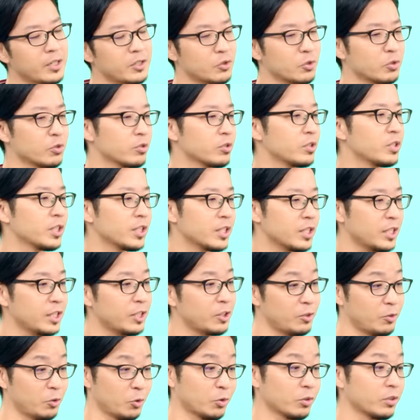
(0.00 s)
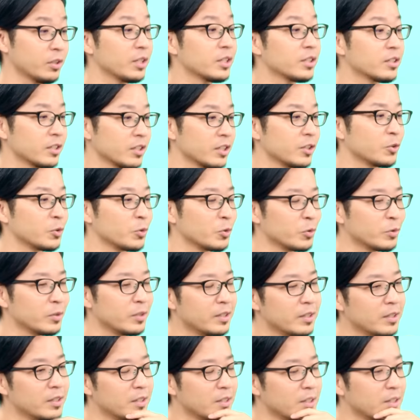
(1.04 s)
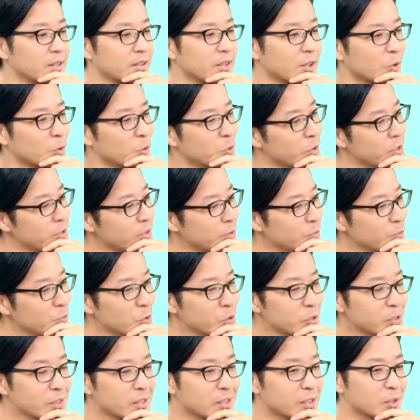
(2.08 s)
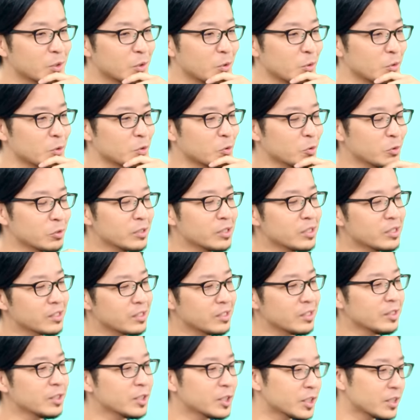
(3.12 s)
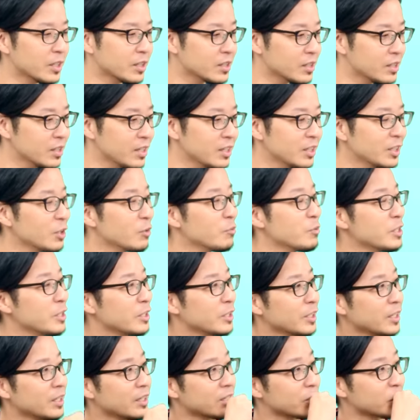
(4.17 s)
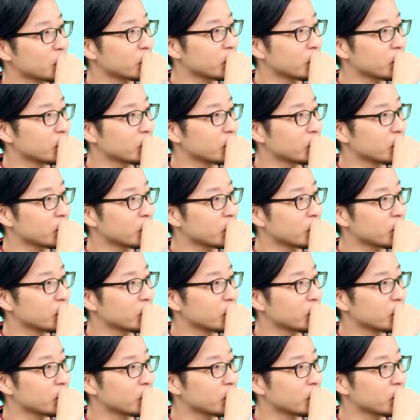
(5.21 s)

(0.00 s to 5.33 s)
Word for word: 助手席に乗ったんですけど、これもしかして職質させないためになんか